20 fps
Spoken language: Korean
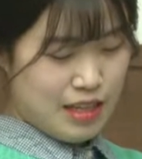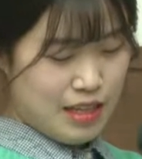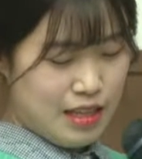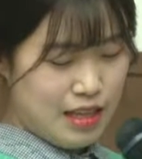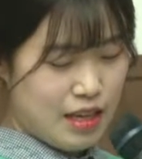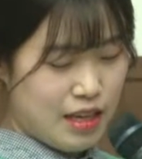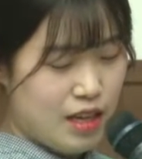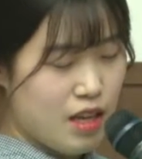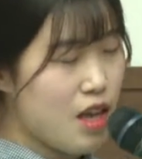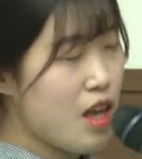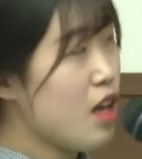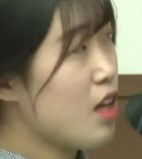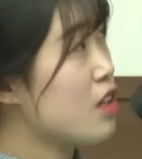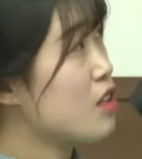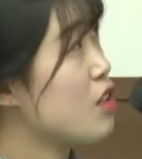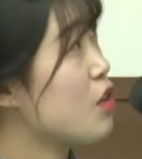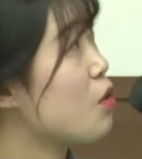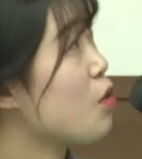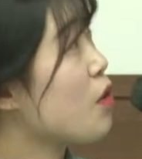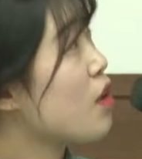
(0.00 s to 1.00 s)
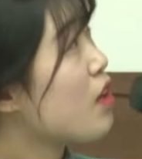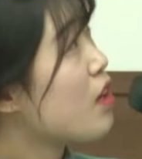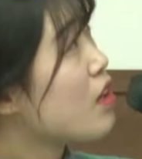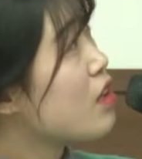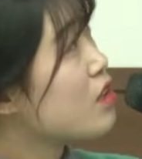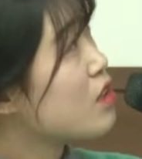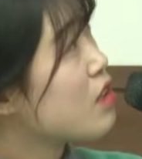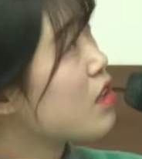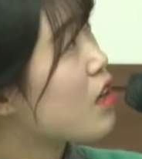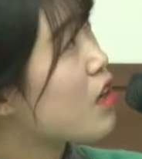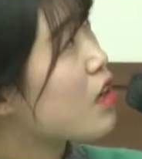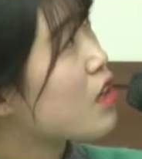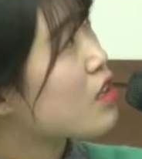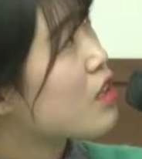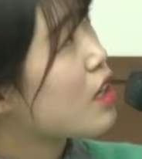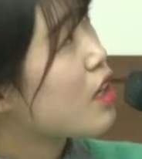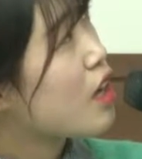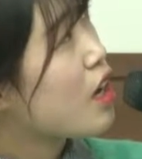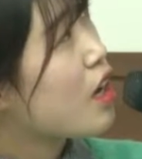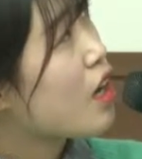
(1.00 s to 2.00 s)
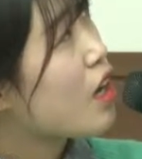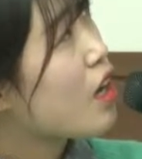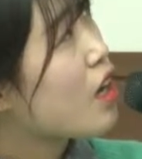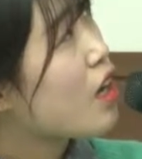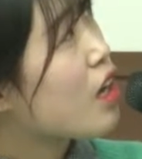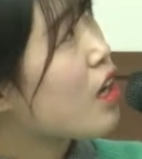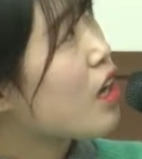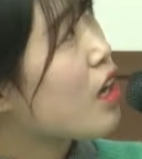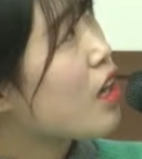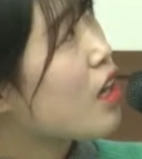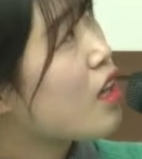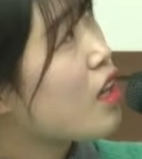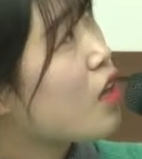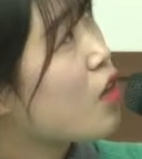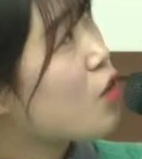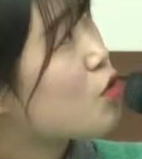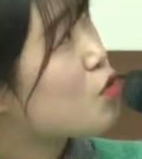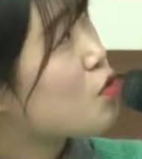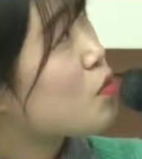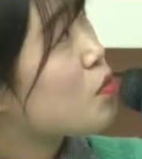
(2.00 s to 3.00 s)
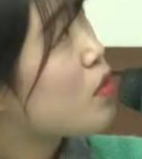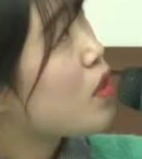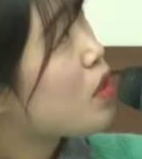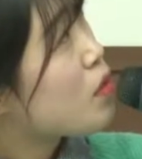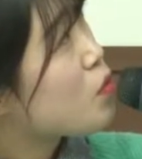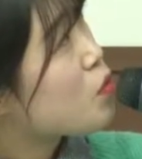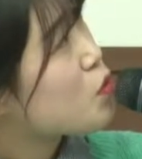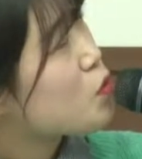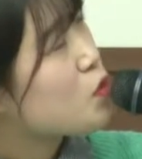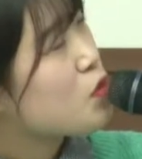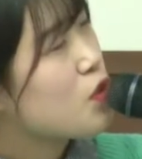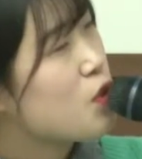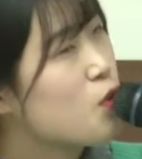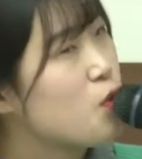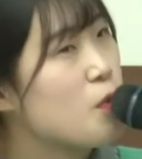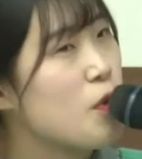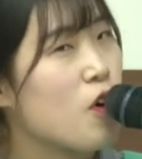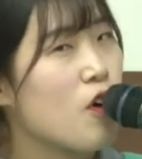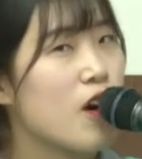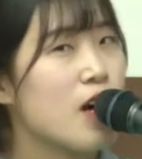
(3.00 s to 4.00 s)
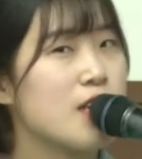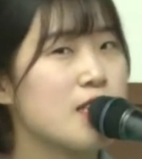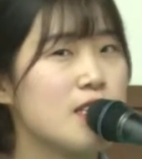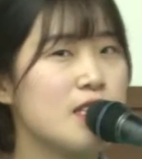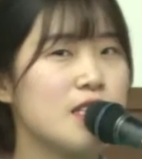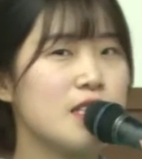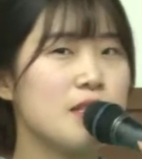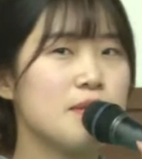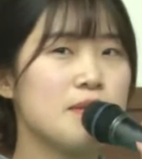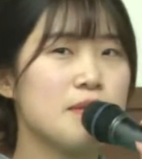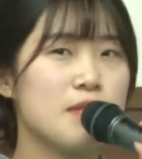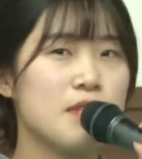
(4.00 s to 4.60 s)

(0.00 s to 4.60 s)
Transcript: 네. 자 여기까지가 제가 어, 준비한 부분이고 몇 가지